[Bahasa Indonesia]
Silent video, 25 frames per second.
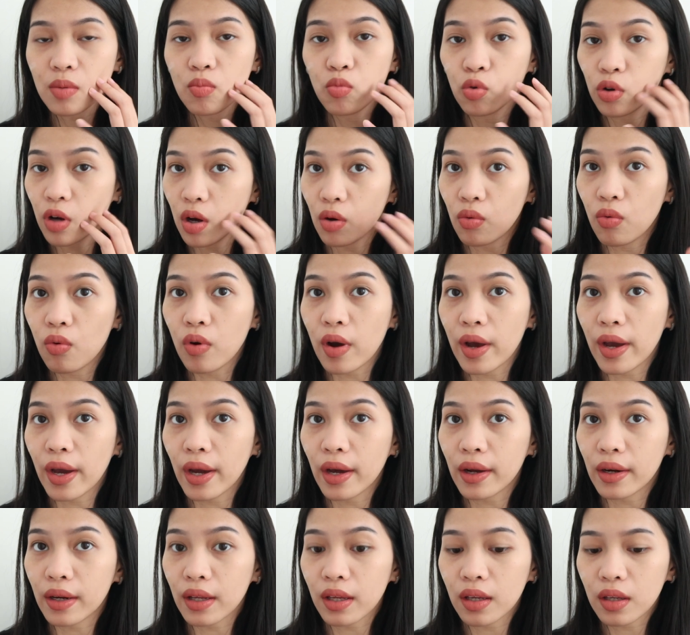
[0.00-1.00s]
muka aku kayak
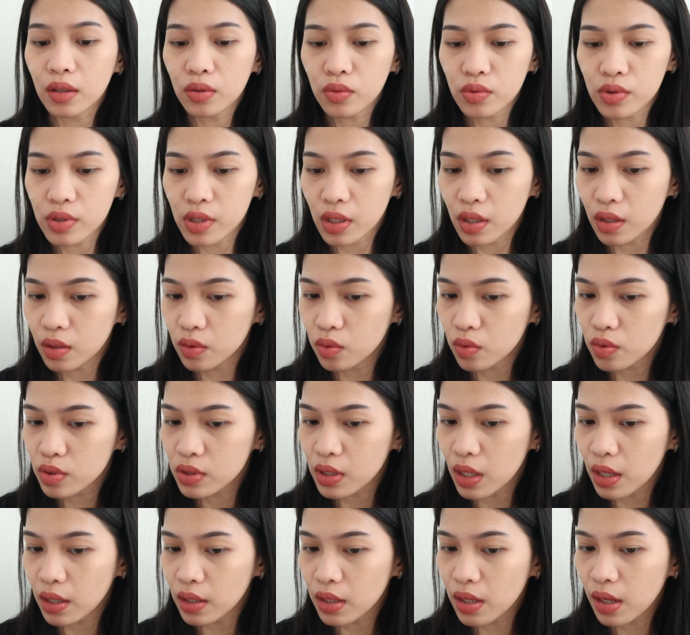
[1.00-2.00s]
kering gitu sih terus
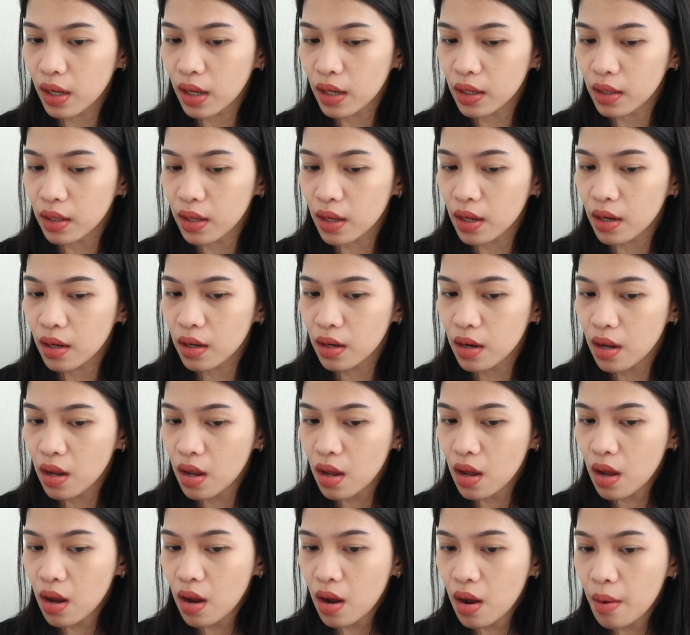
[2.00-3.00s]
tadi kalian
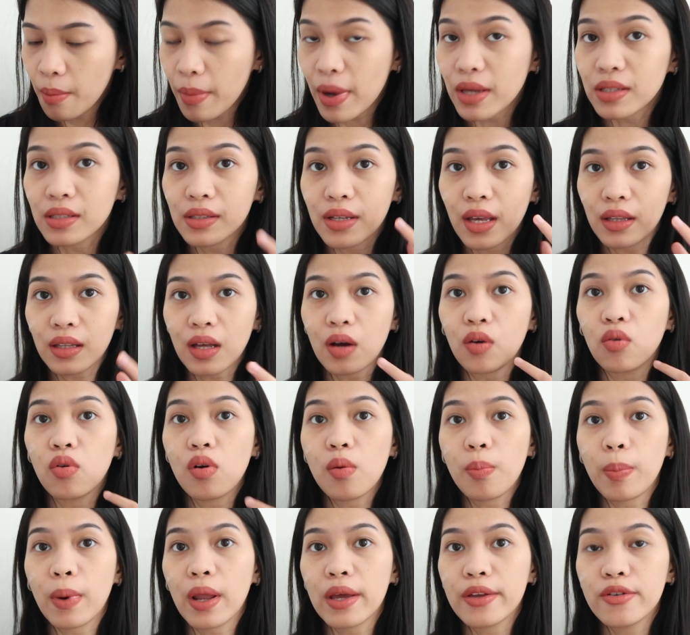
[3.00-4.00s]
pas lihat aku
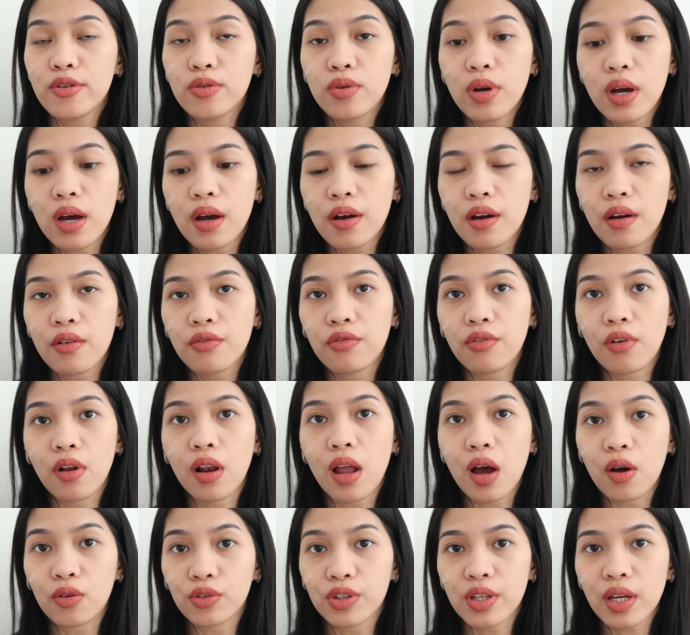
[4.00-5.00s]
apply juga
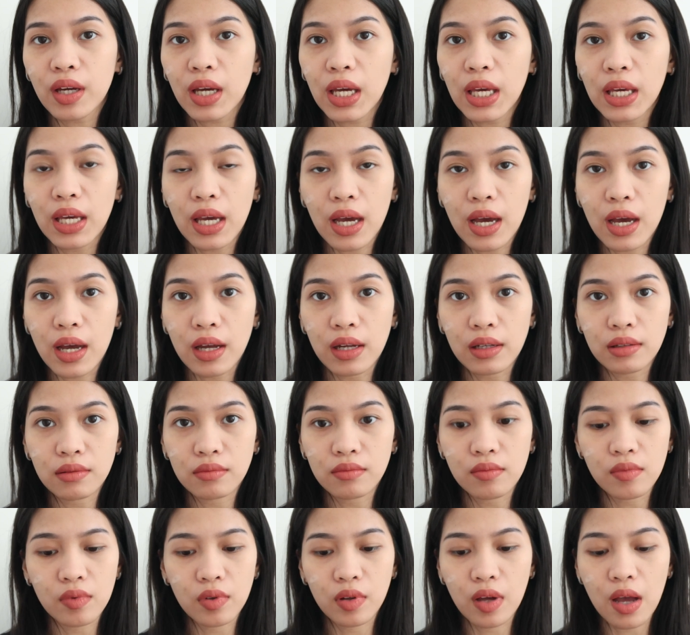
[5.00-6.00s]
falloutnya kayak
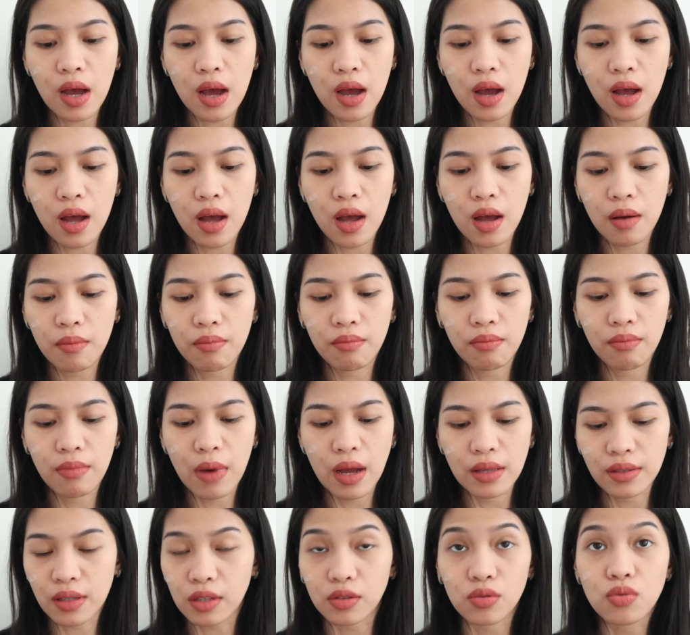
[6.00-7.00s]
nggak
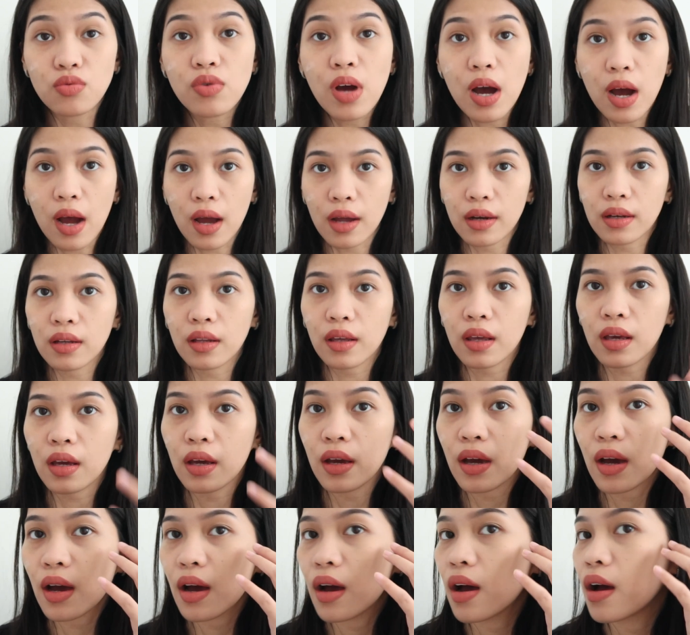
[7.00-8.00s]
banyak juga kan
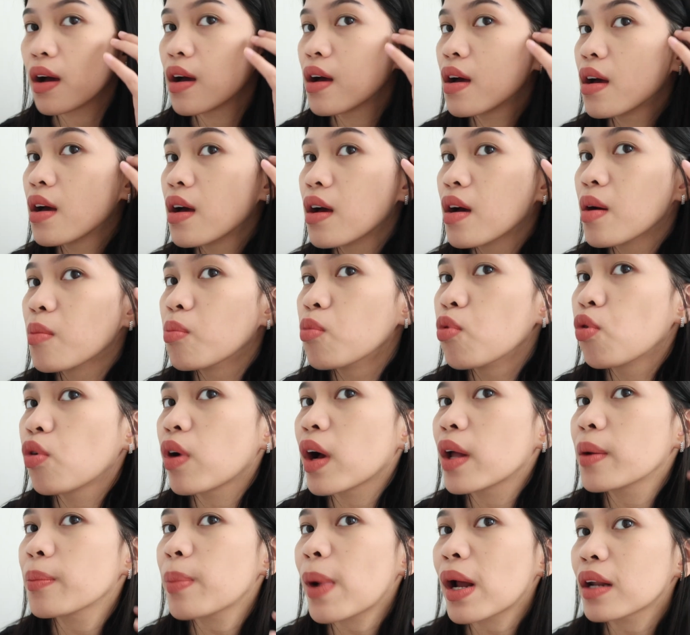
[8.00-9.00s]
kayak
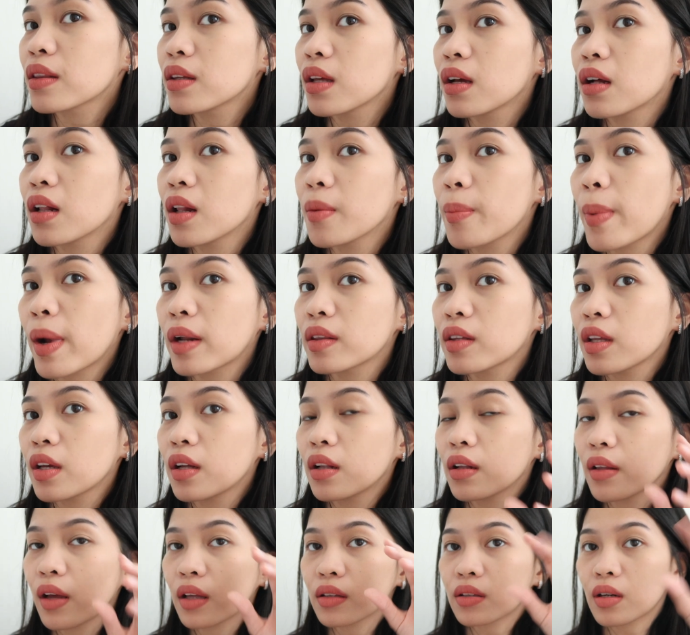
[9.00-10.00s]
bukan
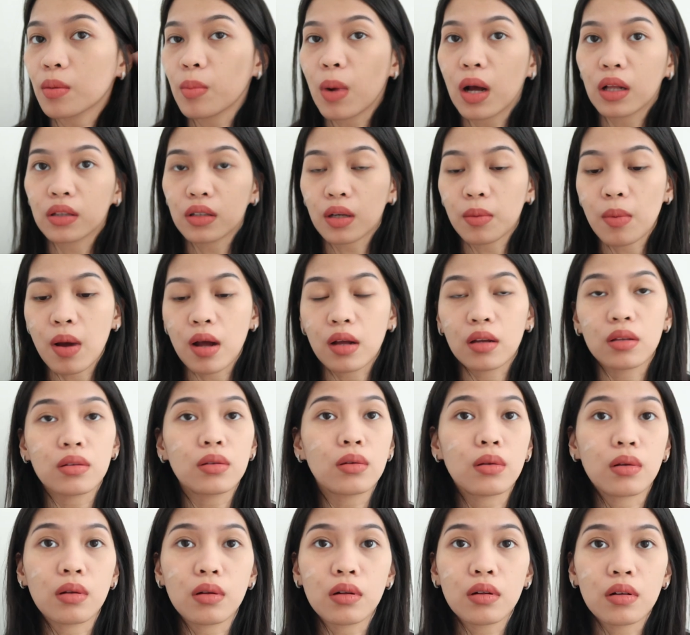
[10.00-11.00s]
partikel-partikel yang terbang-terbang
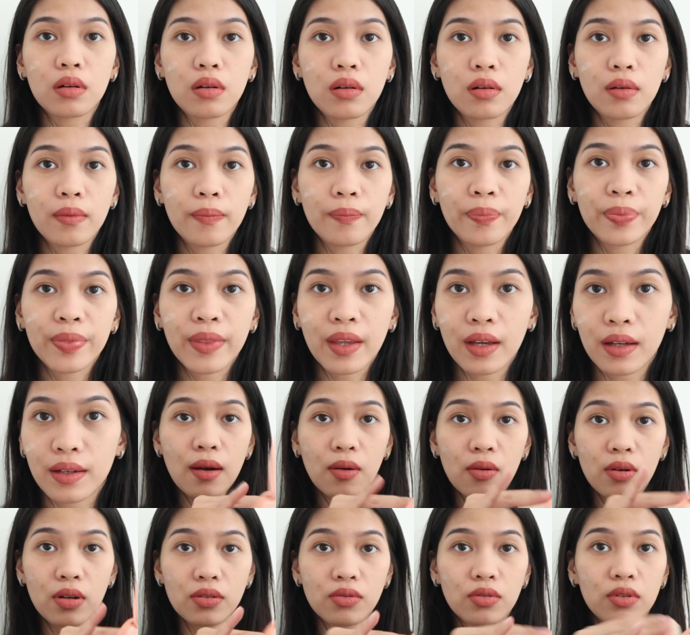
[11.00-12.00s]
gitu loh
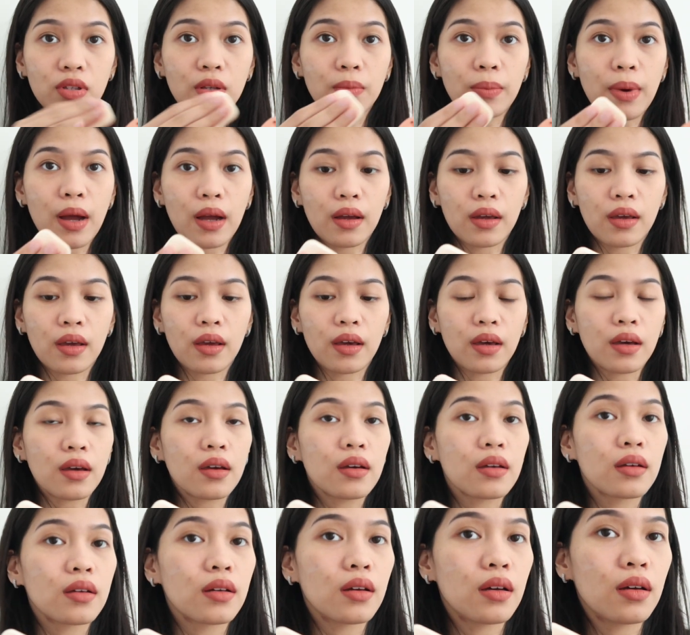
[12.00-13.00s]
aku lanjutin
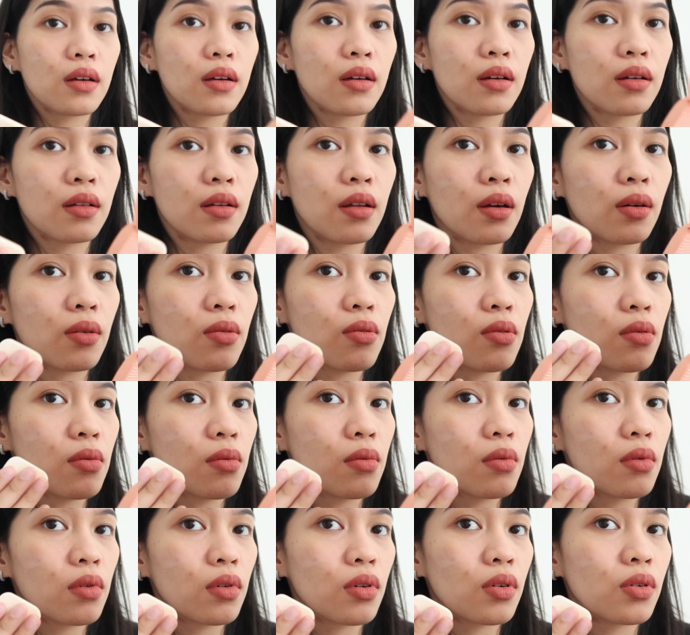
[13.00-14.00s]
pakai ini aku
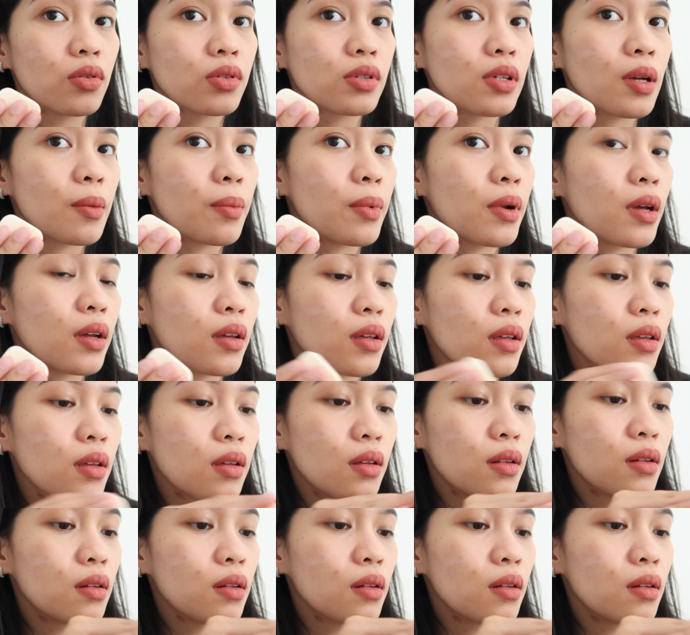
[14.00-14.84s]
close up lagi